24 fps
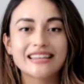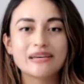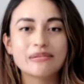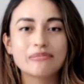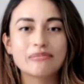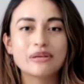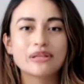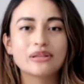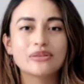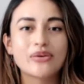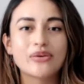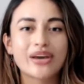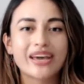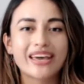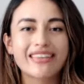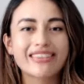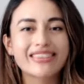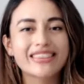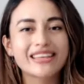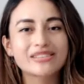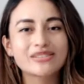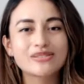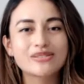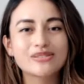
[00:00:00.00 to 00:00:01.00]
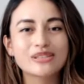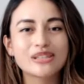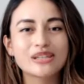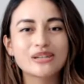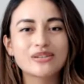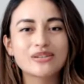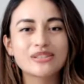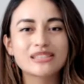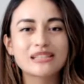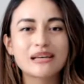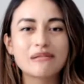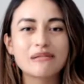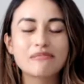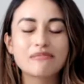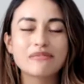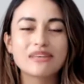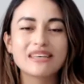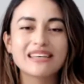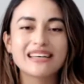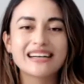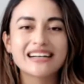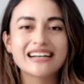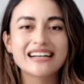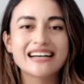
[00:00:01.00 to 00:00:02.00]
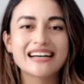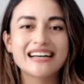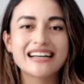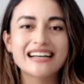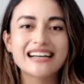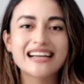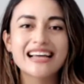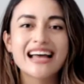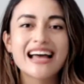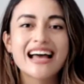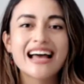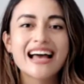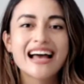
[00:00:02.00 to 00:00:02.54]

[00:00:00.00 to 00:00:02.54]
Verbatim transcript: te invito a que te suscribas a mi canal,